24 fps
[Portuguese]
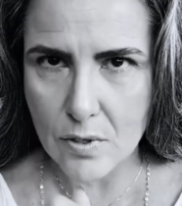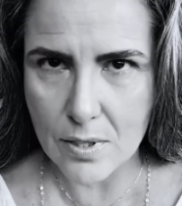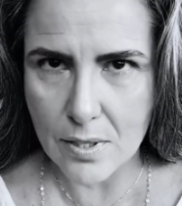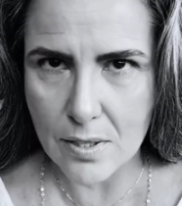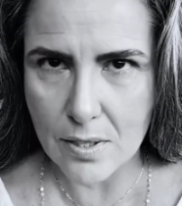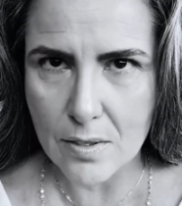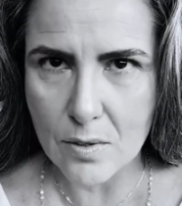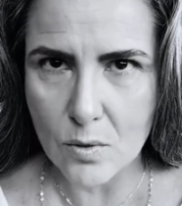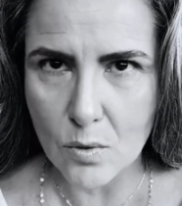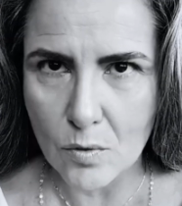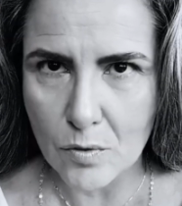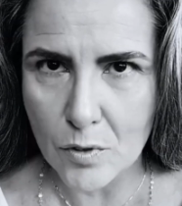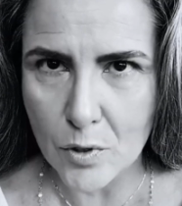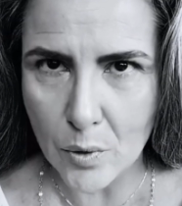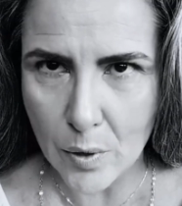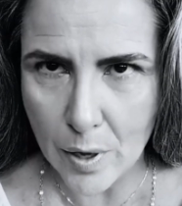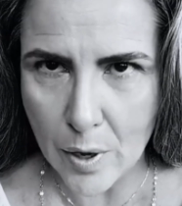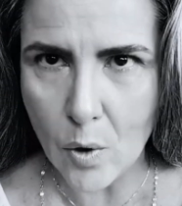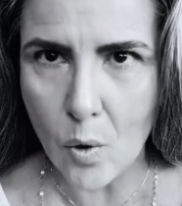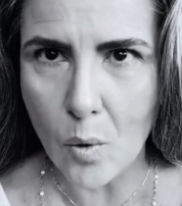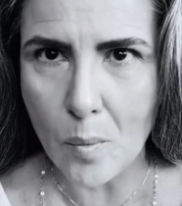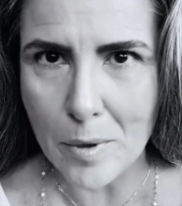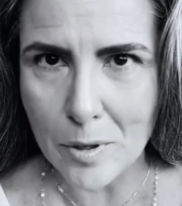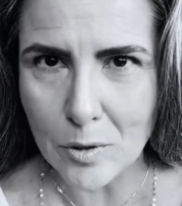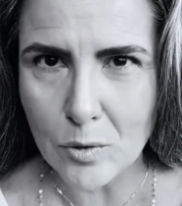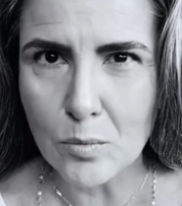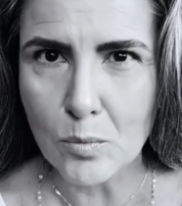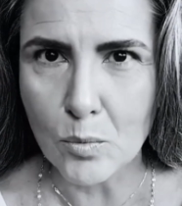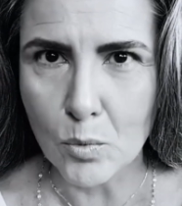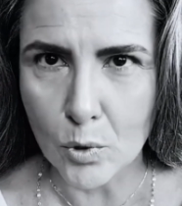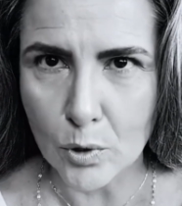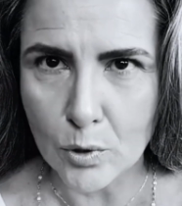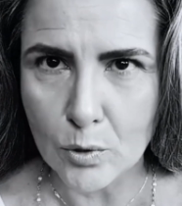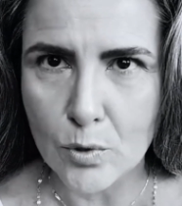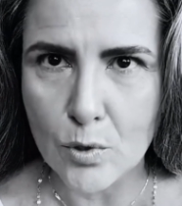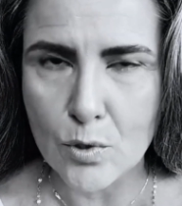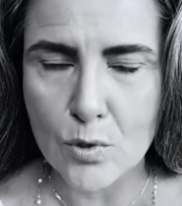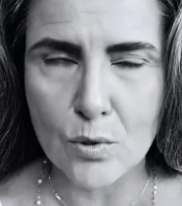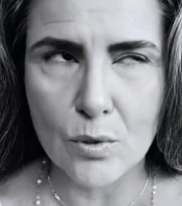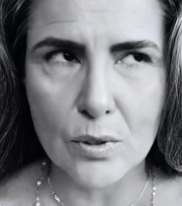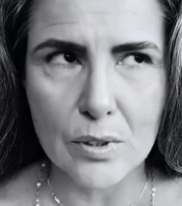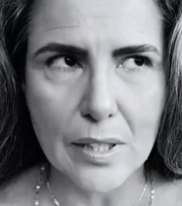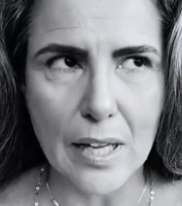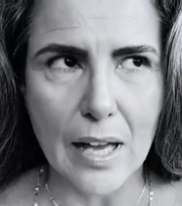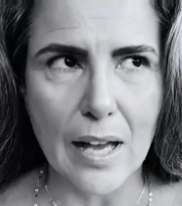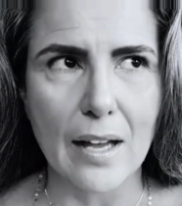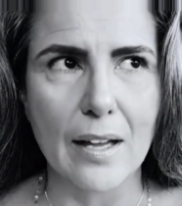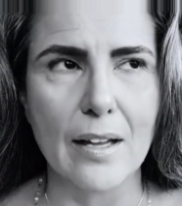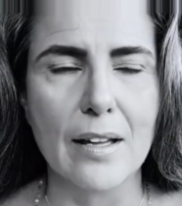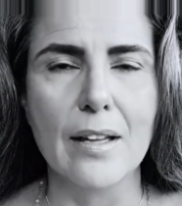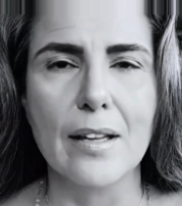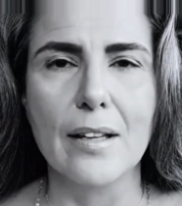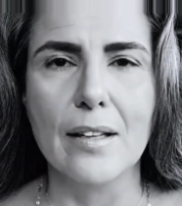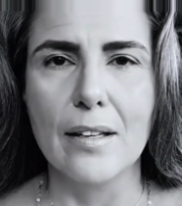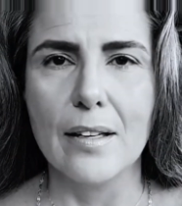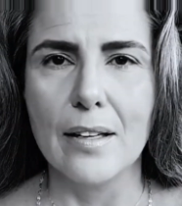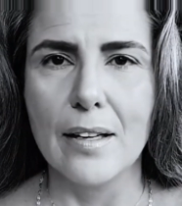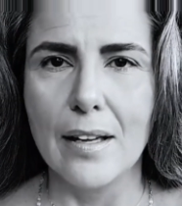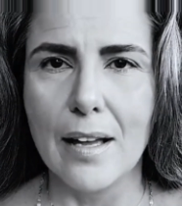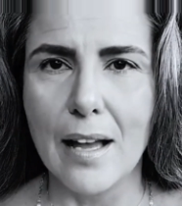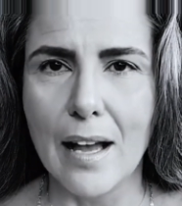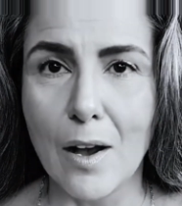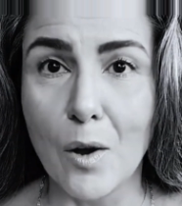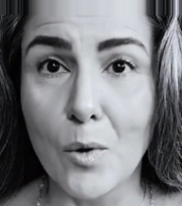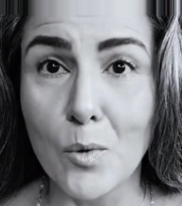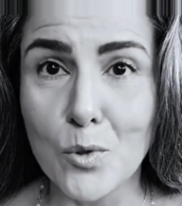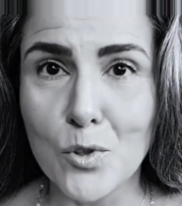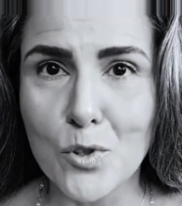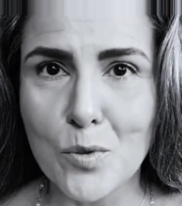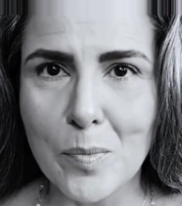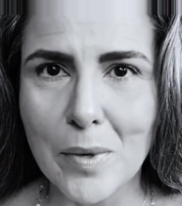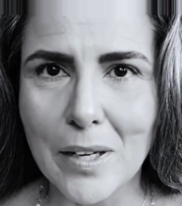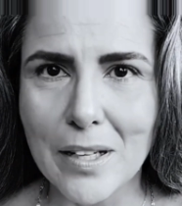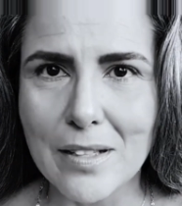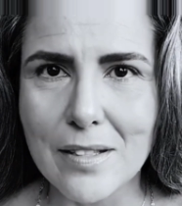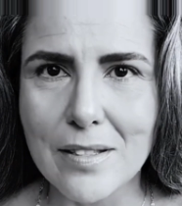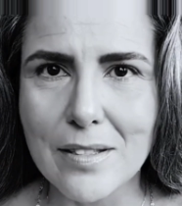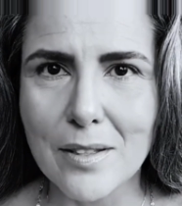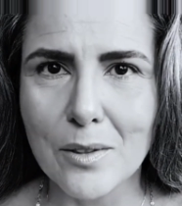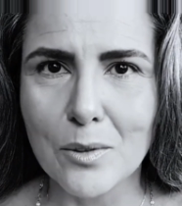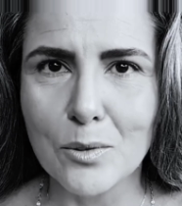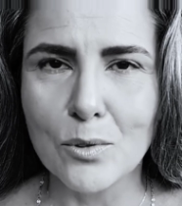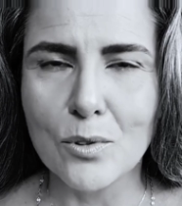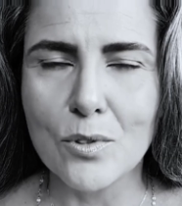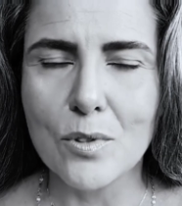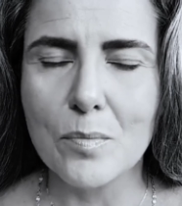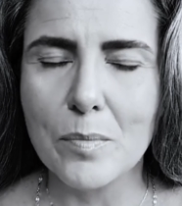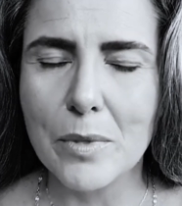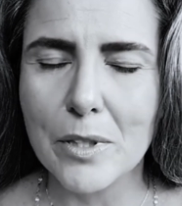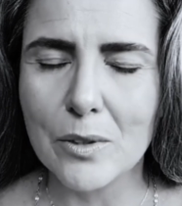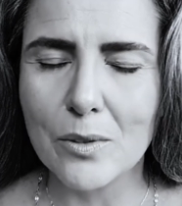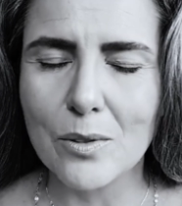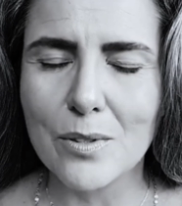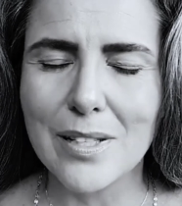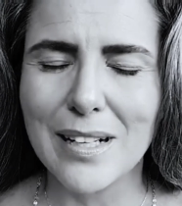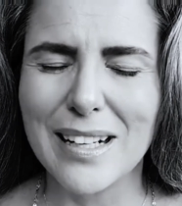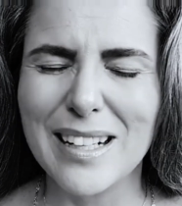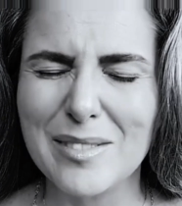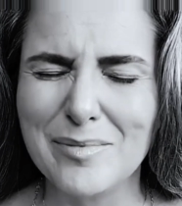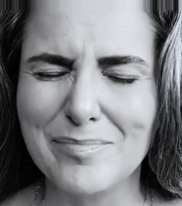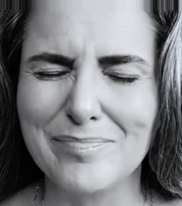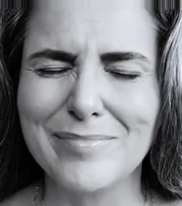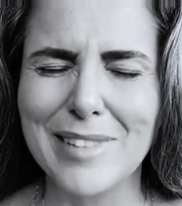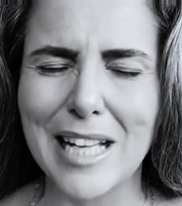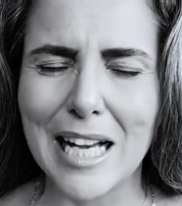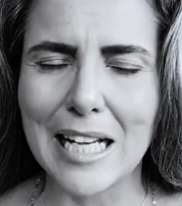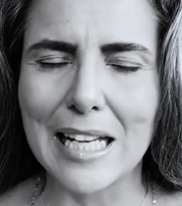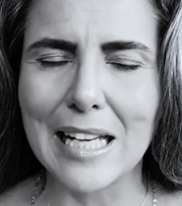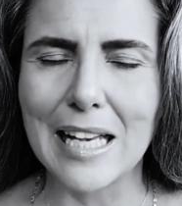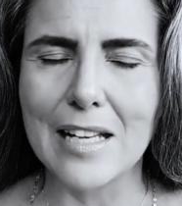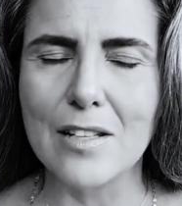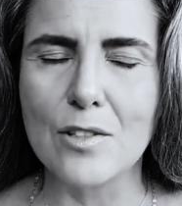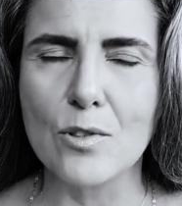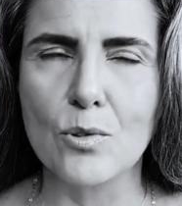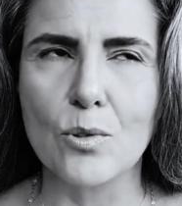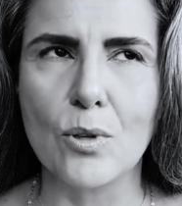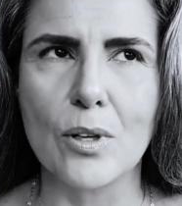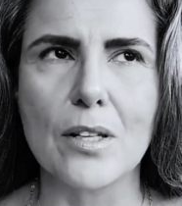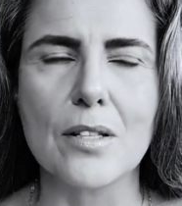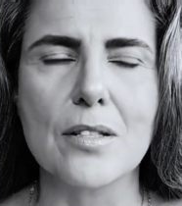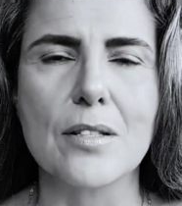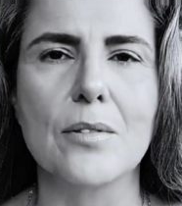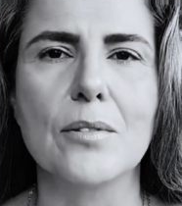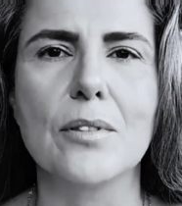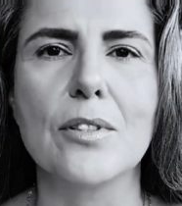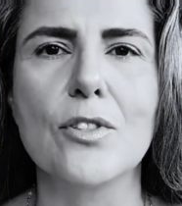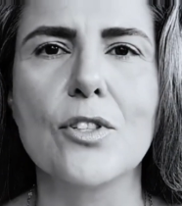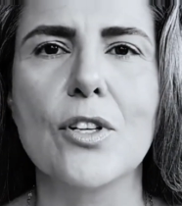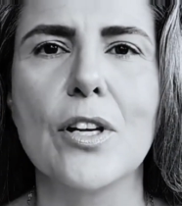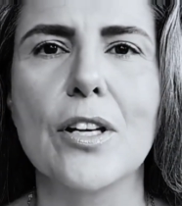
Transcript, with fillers: vocês não ouviram, eu recomendo muito escutar a última canção dos Beatles. Ela aquece o coração da